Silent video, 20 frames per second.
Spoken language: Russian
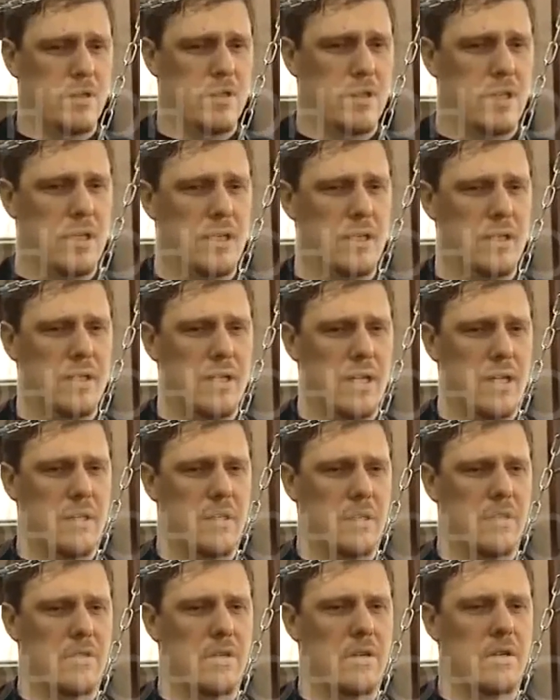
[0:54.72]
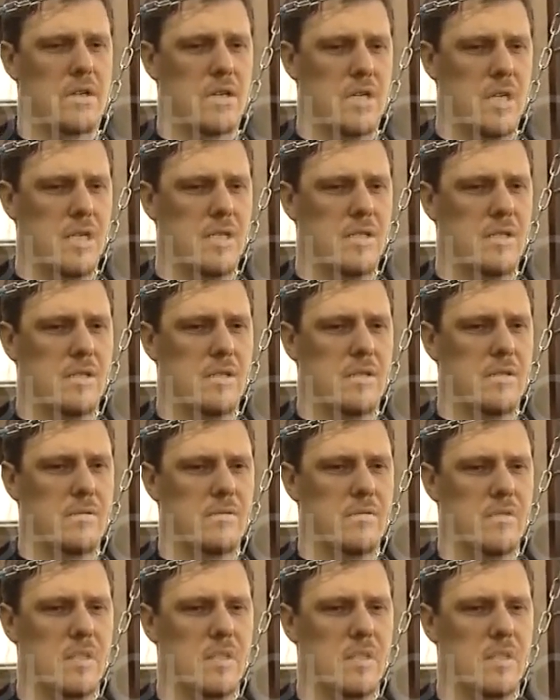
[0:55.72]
в пасхальный день разрешается